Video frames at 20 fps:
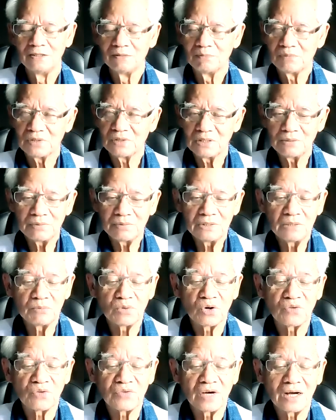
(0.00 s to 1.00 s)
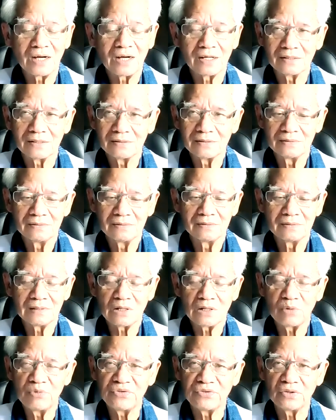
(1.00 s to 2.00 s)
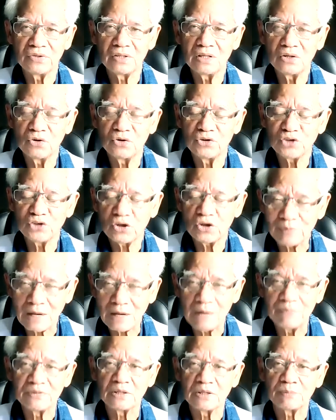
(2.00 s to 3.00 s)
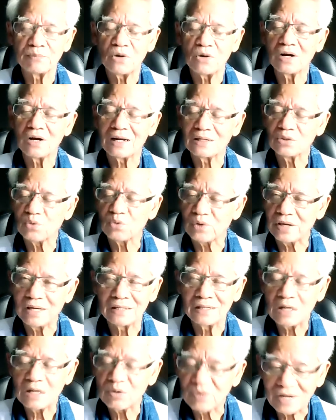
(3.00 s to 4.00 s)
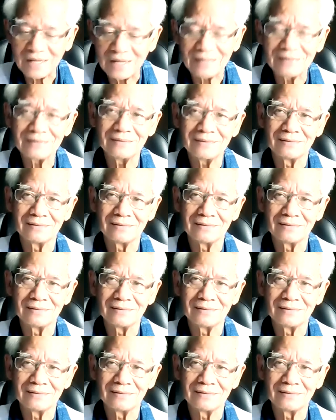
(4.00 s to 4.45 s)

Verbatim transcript: เพราะฉะนั้นผมถึงบอกว่า เรามีสิทธิโดยชอบธรรมจะป้องกันตัวเองเท่านั้น